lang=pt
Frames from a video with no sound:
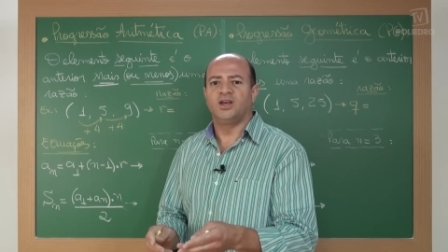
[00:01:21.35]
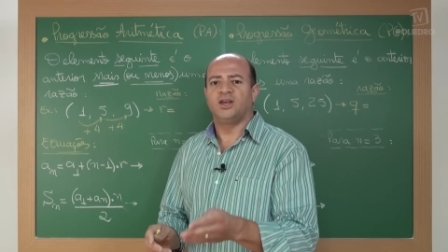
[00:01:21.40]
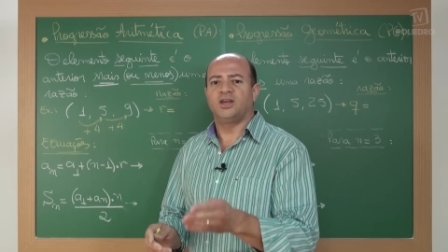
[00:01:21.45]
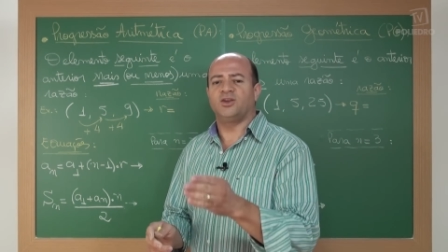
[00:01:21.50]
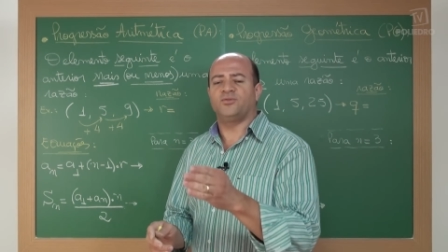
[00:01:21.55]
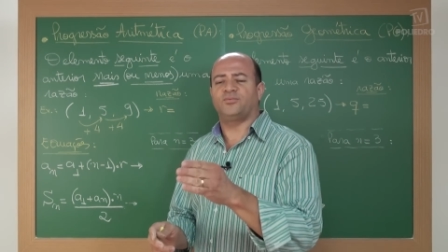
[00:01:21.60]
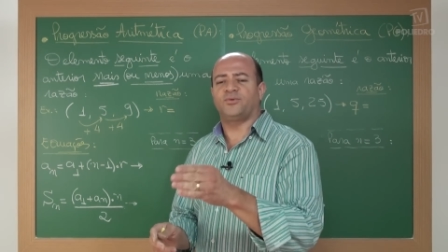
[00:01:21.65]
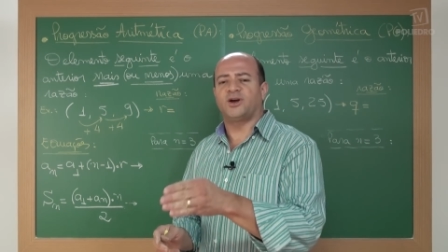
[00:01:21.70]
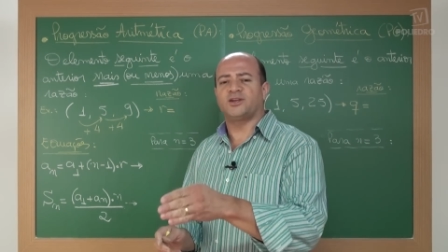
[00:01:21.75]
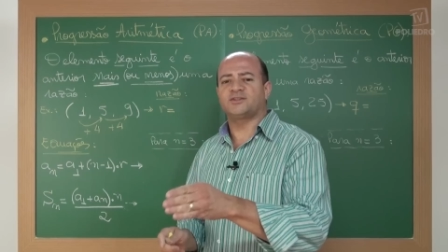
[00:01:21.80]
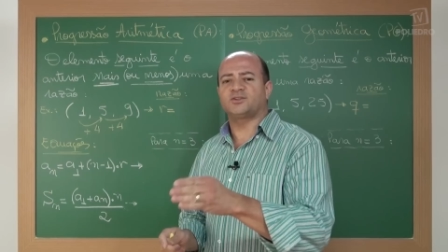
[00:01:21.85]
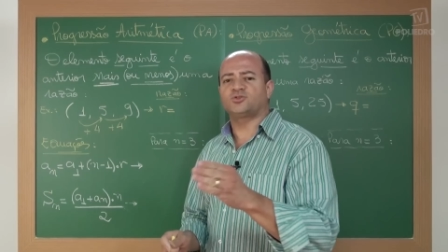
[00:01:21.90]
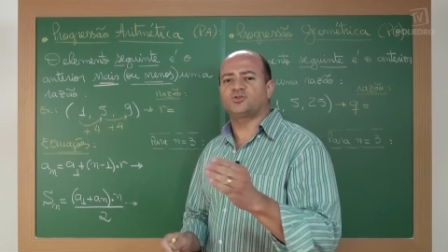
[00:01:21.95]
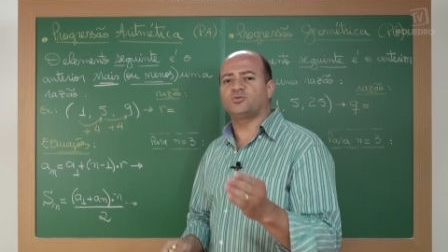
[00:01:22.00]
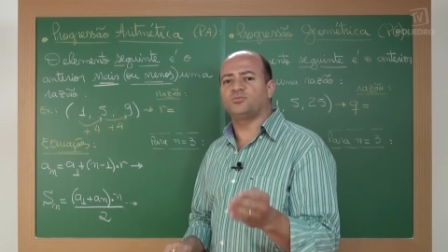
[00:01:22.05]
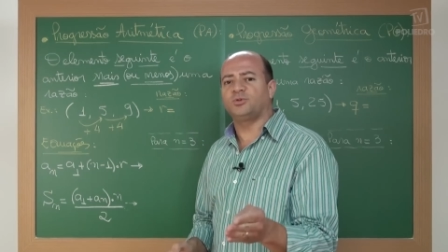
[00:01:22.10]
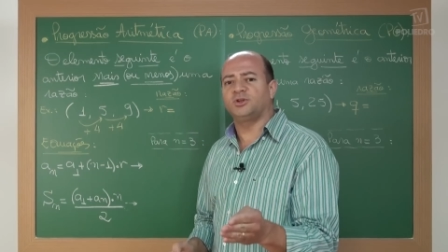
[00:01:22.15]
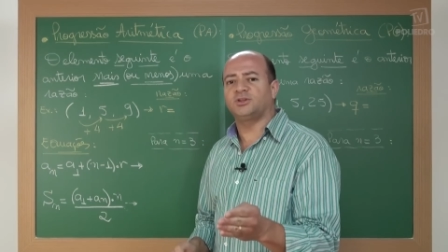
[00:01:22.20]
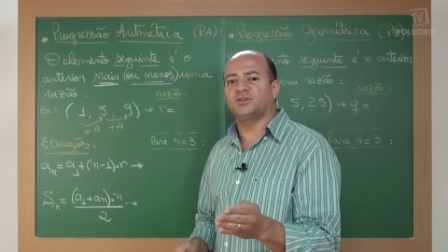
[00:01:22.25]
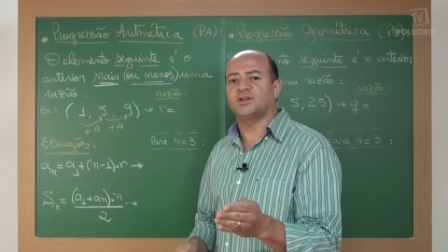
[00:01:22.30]
e faz a
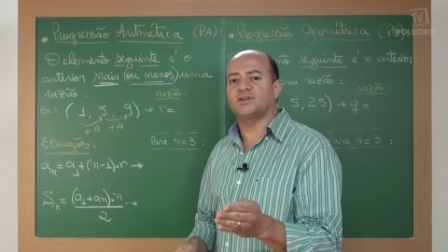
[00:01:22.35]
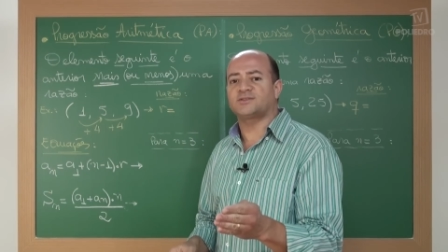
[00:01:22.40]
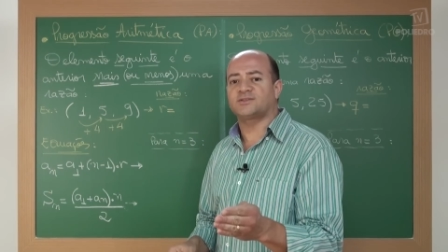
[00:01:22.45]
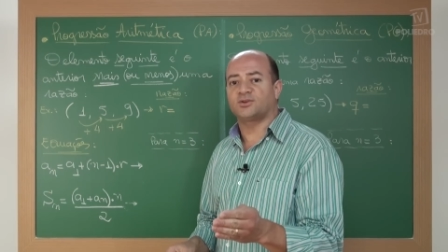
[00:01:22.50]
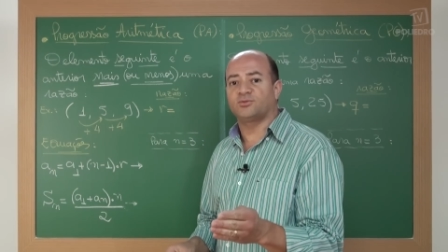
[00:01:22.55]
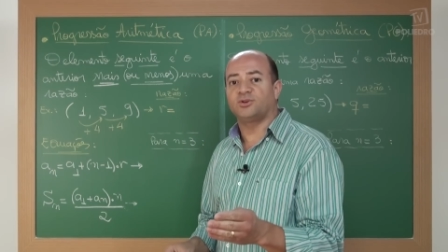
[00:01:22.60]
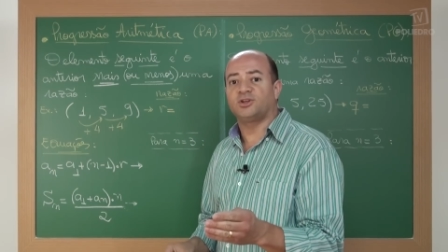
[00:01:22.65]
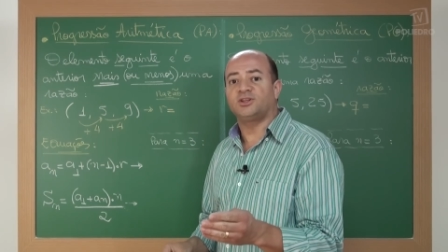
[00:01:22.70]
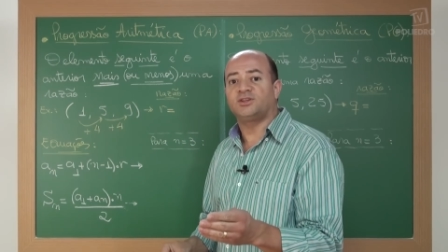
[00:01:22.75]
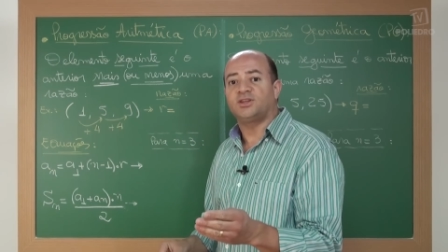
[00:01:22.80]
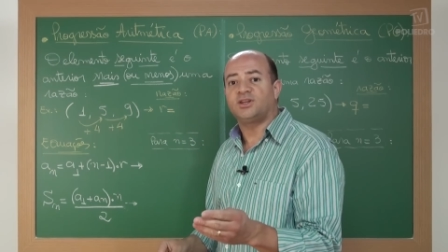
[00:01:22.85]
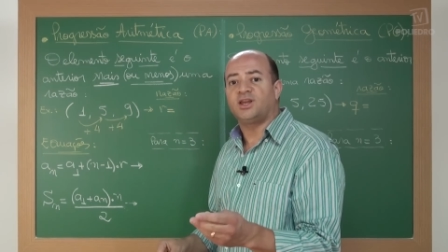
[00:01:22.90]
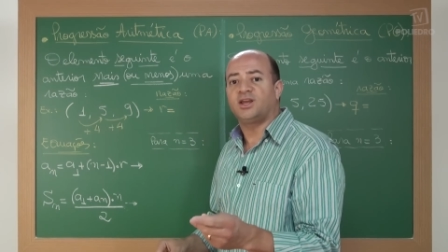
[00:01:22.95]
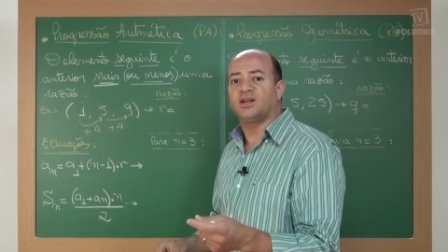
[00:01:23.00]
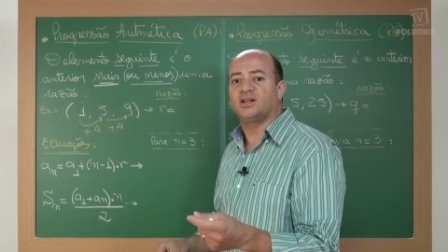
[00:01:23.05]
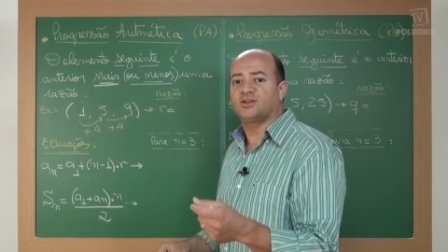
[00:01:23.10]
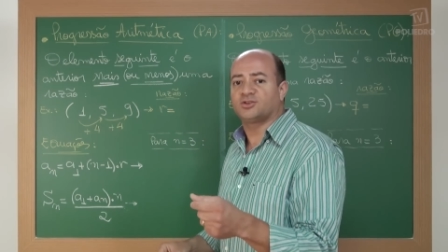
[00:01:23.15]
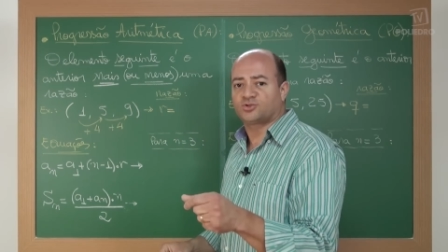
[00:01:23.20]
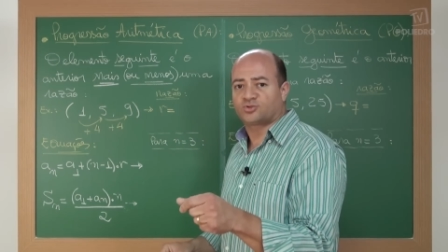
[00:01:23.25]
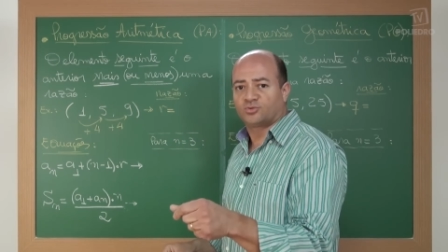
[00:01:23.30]
subtração entre
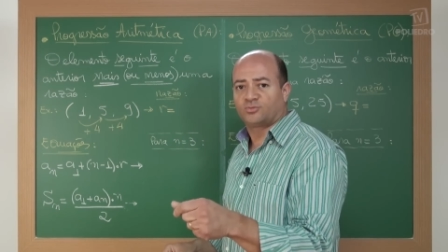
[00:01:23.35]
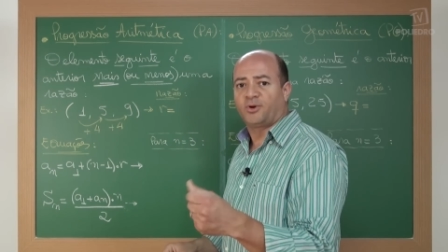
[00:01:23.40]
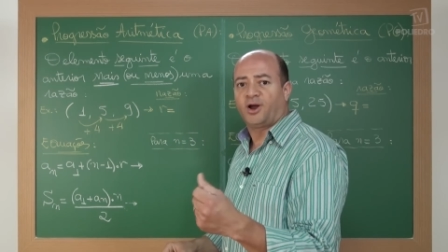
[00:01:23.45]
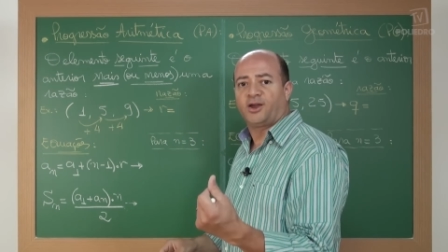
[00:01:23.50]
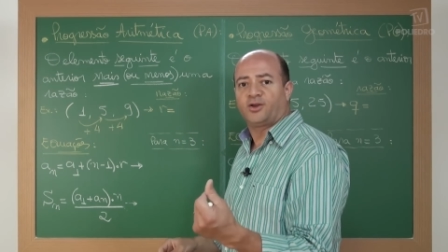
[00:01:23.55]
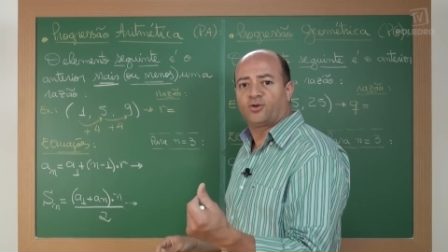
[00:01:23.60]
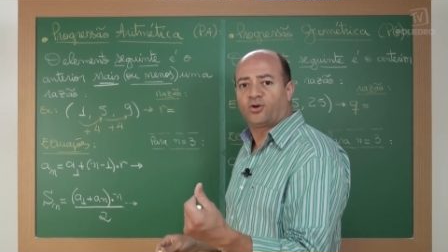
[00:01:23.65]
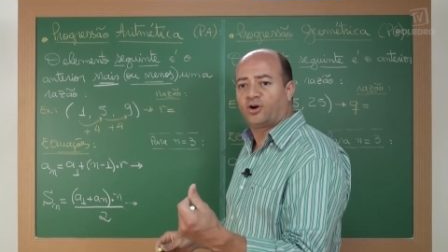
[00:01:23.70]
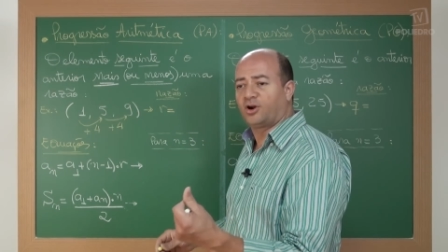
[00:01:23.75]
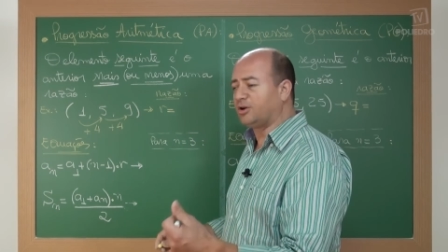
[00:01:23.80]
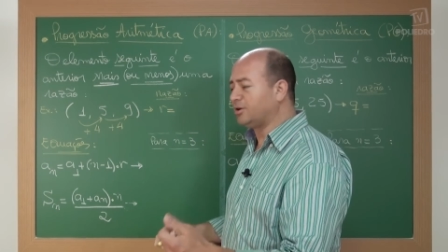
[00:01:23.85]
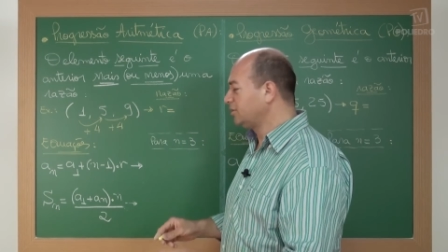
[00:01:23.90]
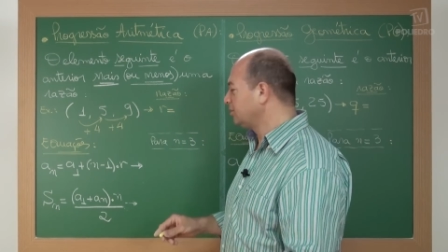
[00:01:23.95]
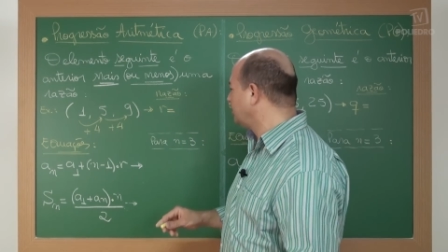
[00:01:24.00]
eles, do maior